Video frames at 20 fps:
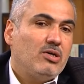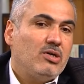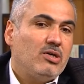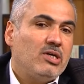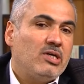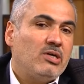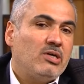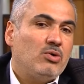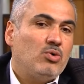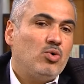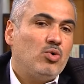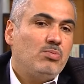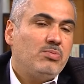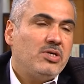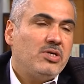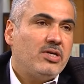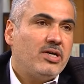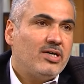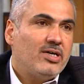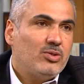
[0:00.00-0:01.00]
e, o
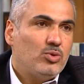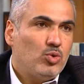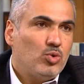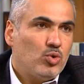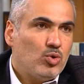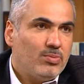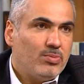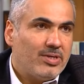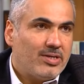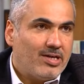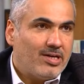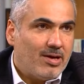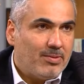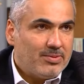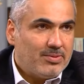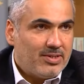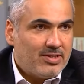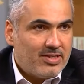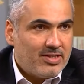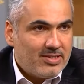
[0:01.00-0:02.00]
miras hükümlerinin
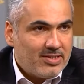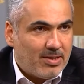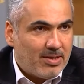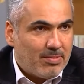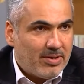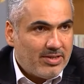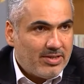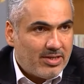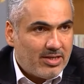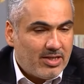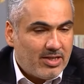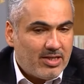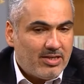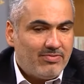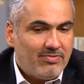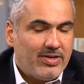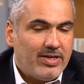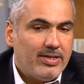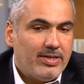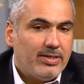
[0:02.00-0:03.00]
kapsadığı zaman
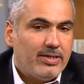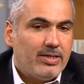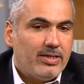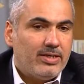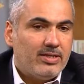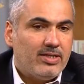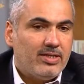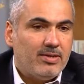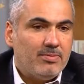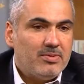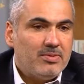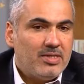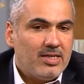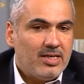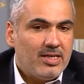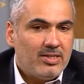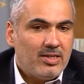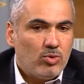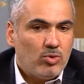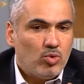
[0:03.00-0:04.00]
aralığı ve temsil
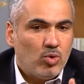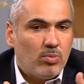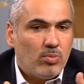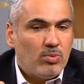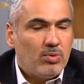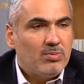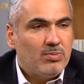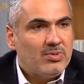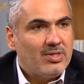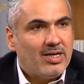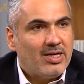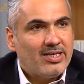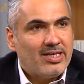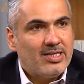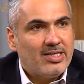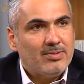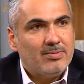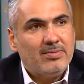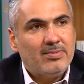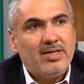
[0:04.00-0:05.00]
ettiği toplumsal
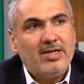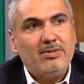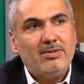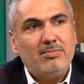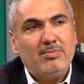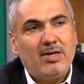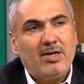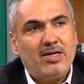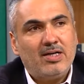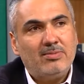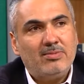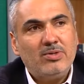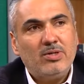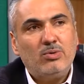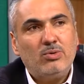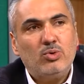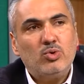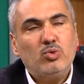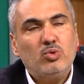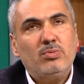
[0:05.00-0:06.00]
kesimler bağlamda
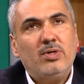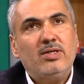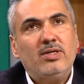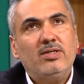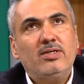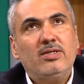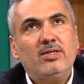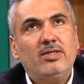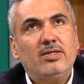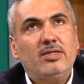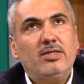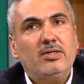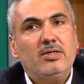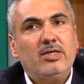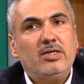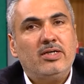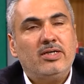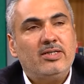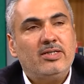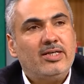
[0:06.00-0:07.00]
Osmanlı
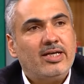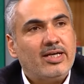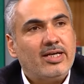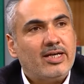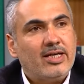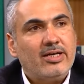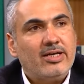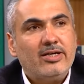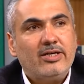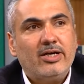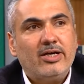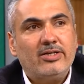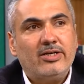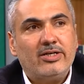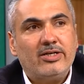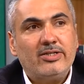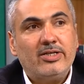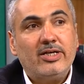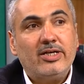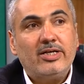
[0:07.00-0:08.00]
e, terekeleri
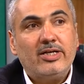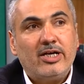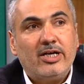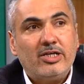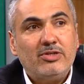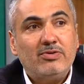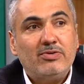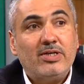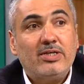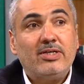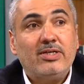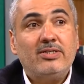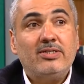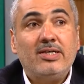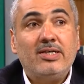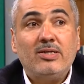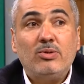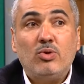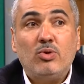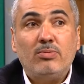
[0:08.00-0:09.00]
kadar, tereke arşivi kadar
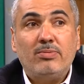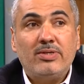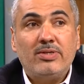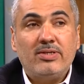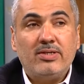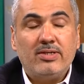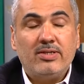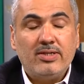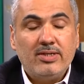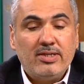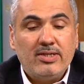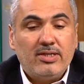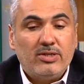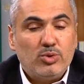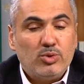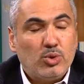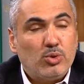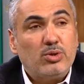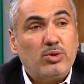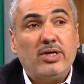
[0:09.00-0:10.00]
zengin olmadığını
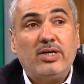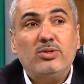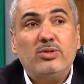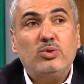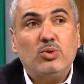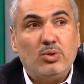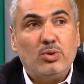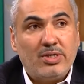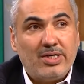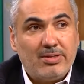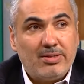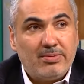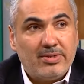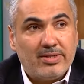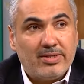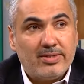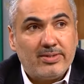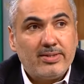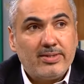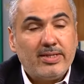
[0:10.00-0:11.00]
çok rahat
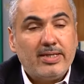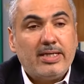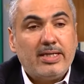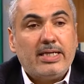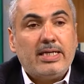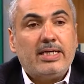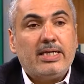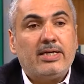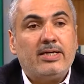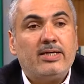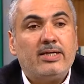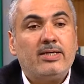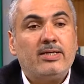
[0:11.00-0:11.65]
söyleyebiliriz. E,